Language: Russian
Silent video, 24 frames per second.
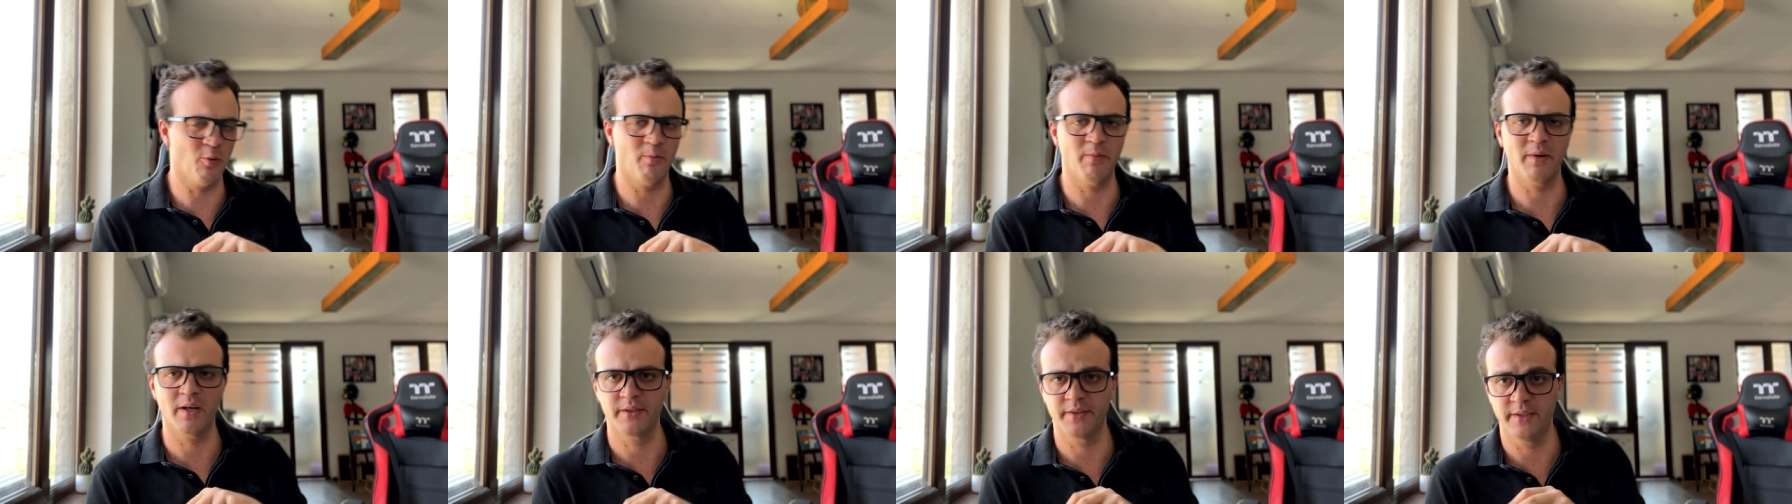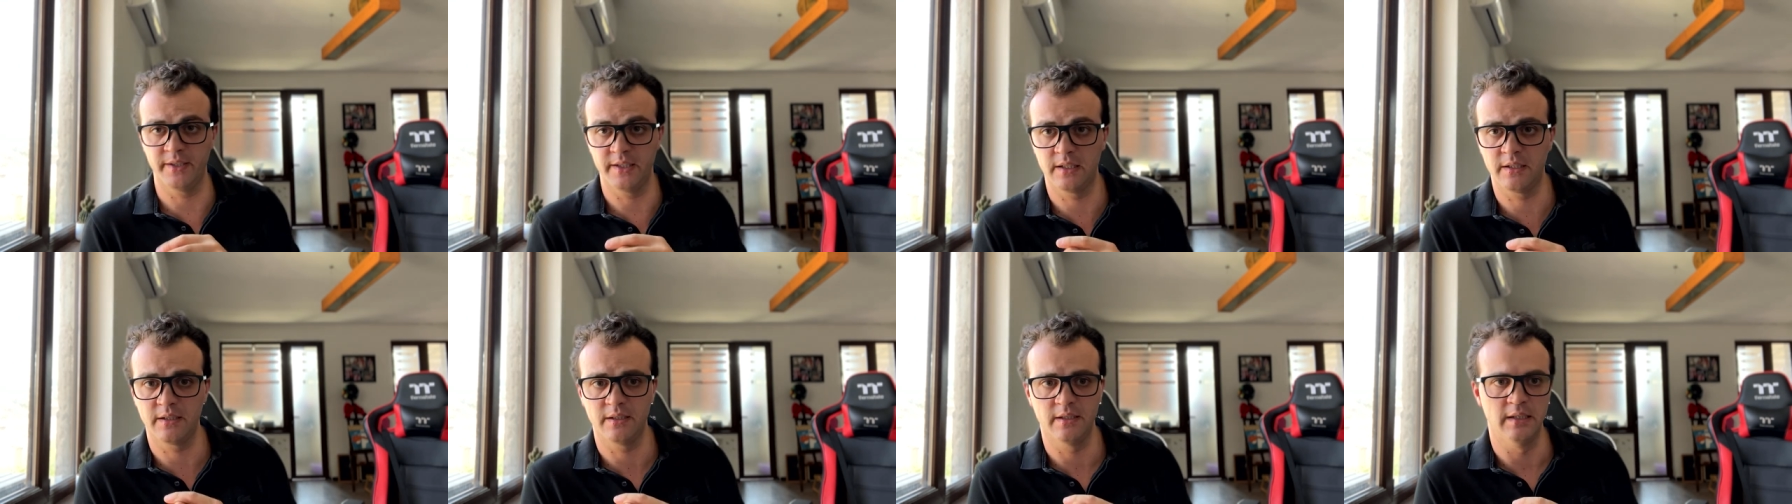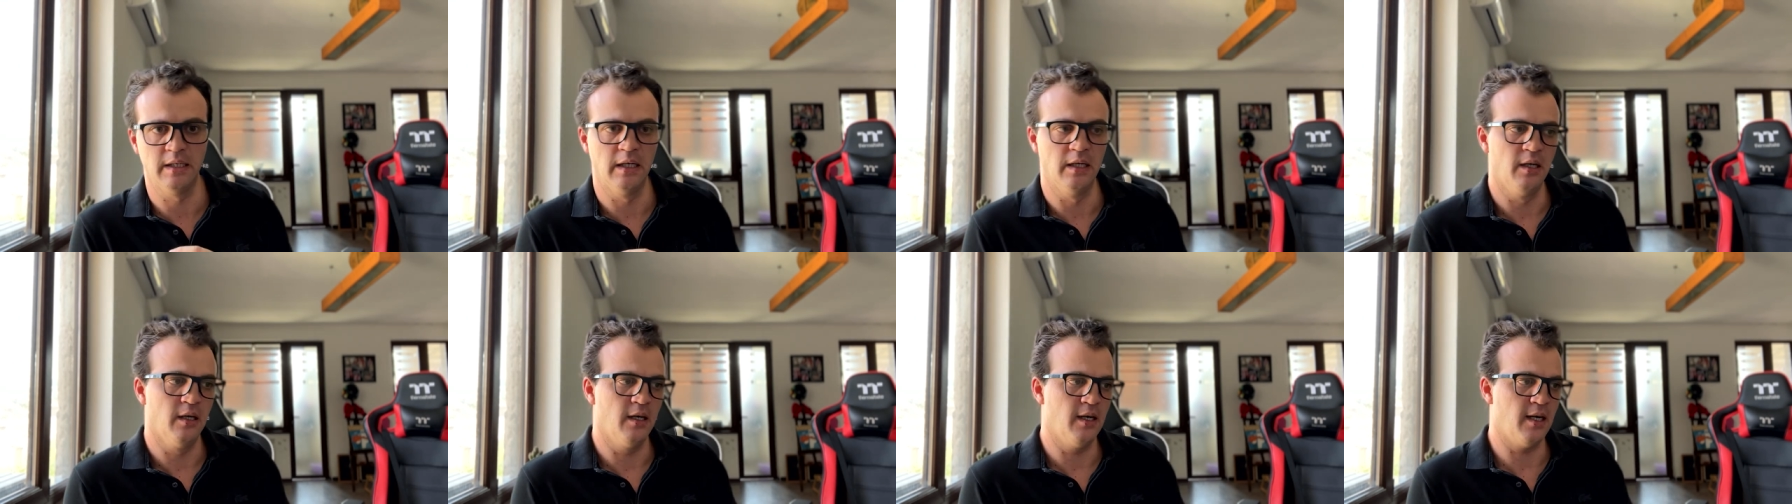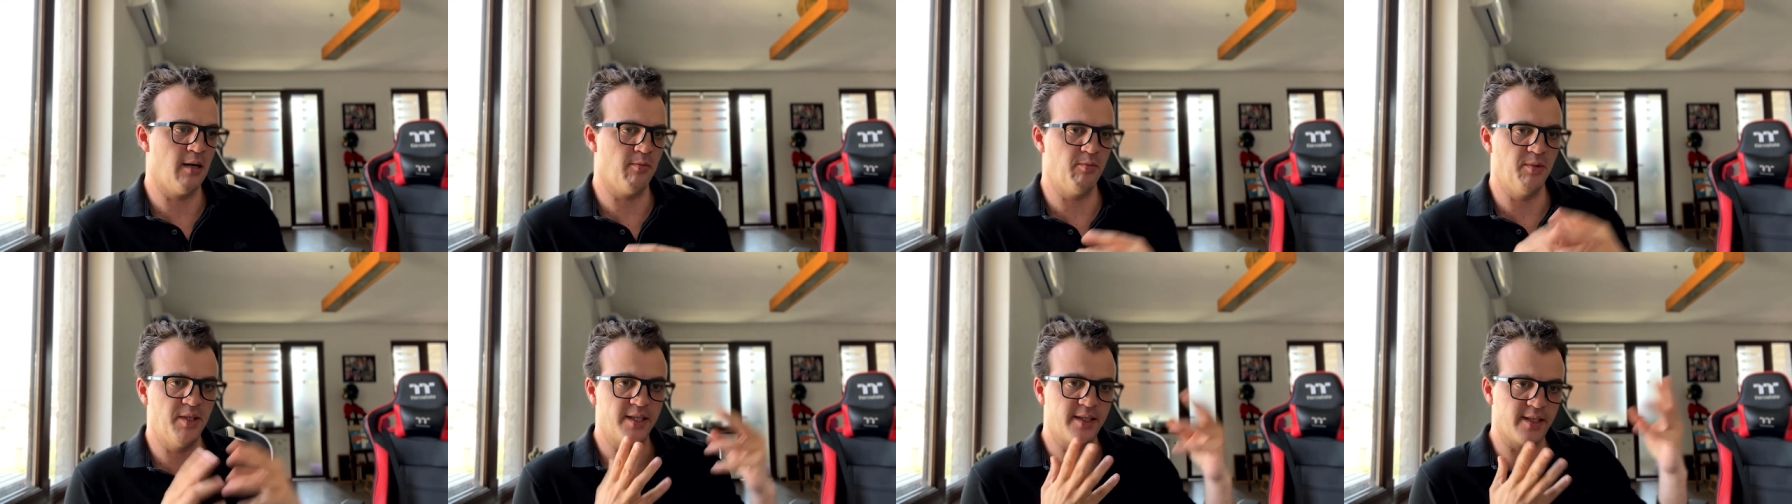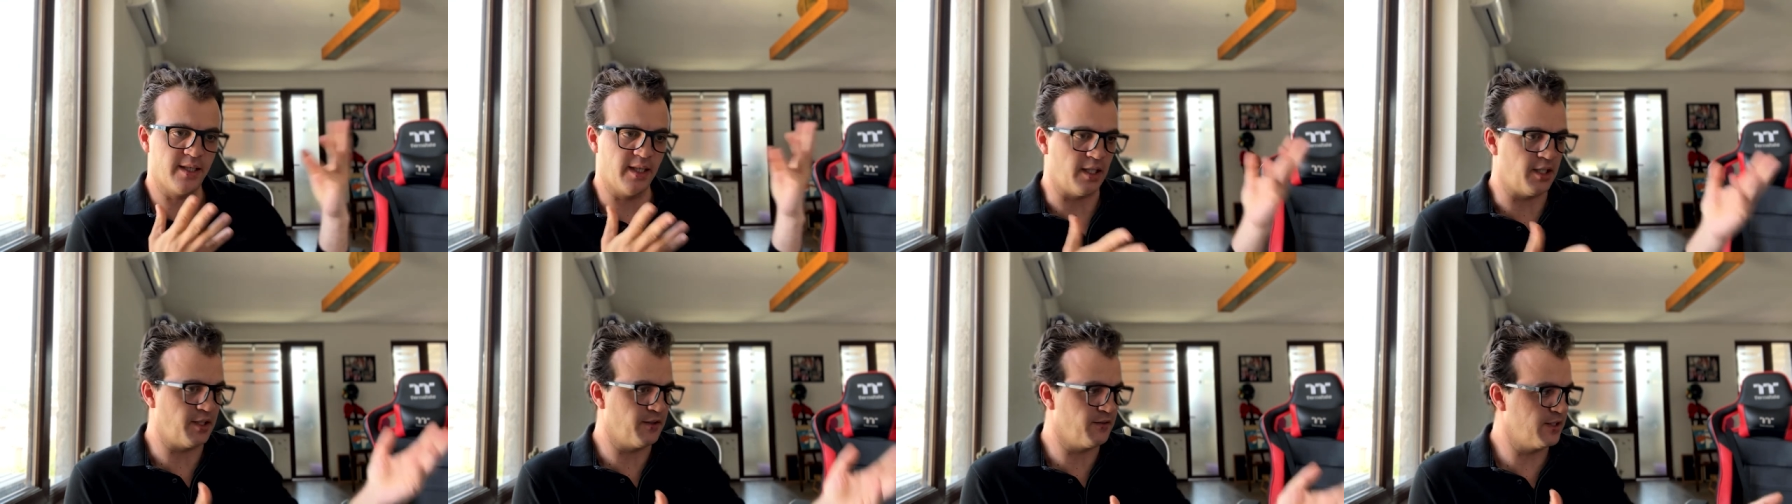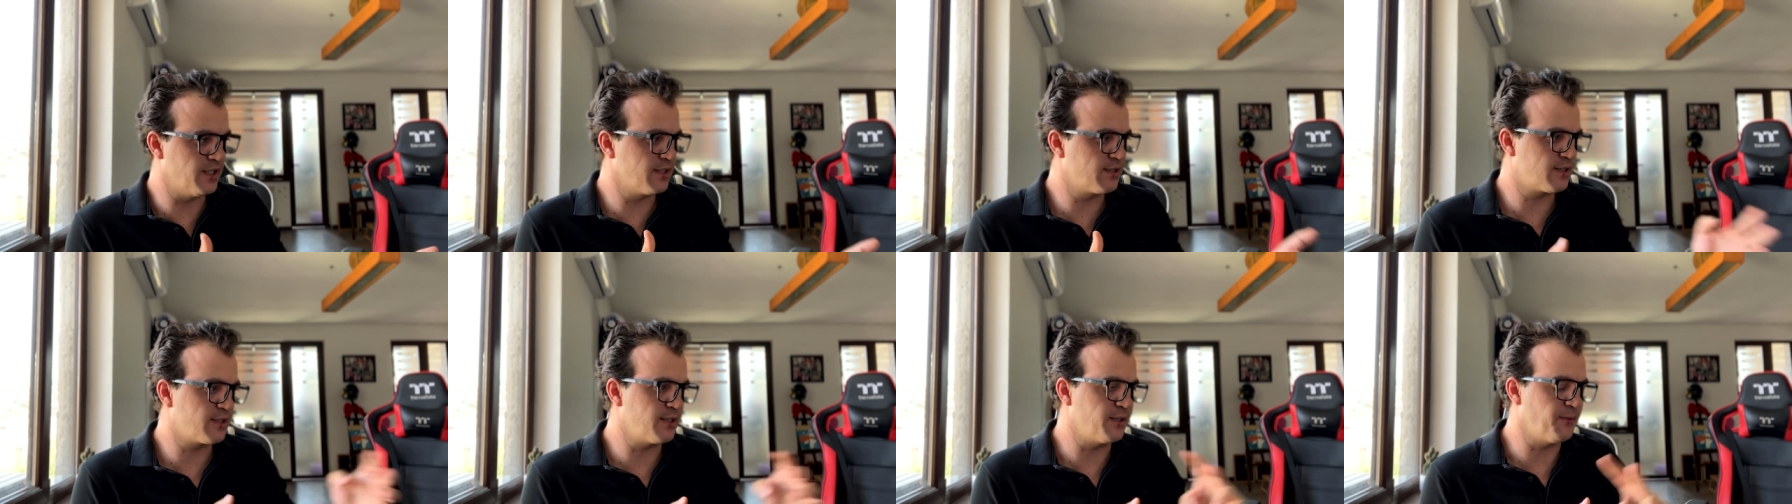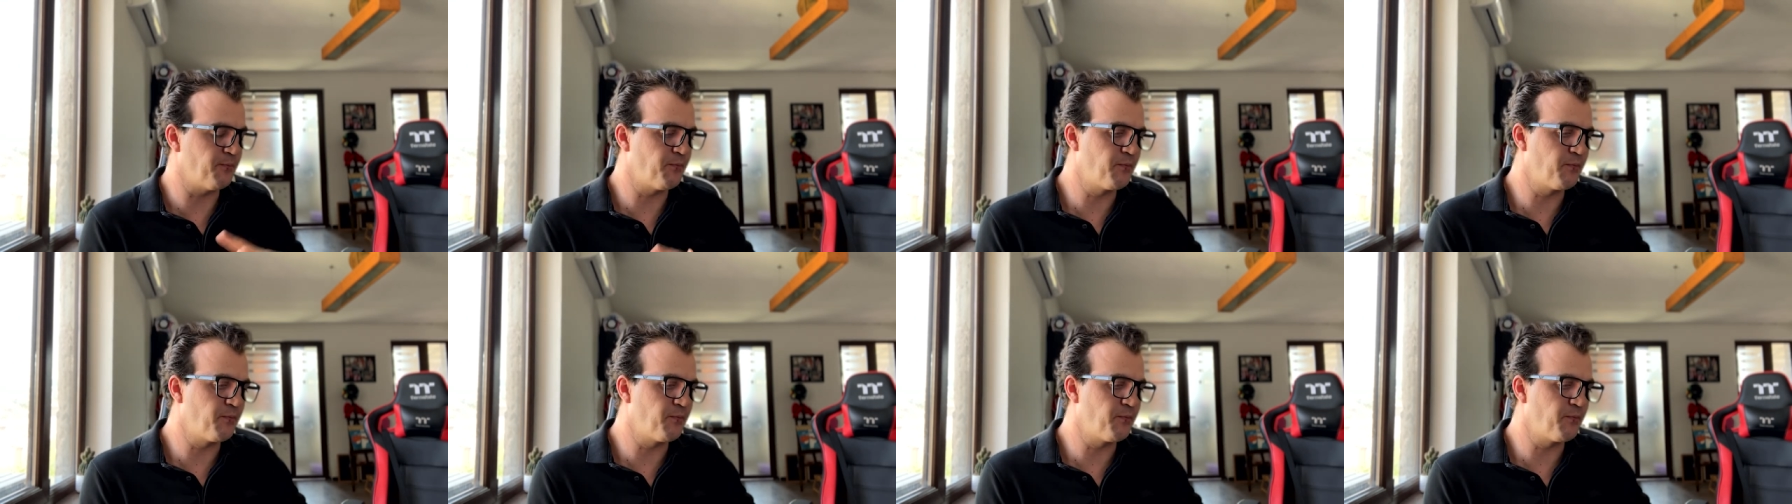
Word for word: падает, обесценивается.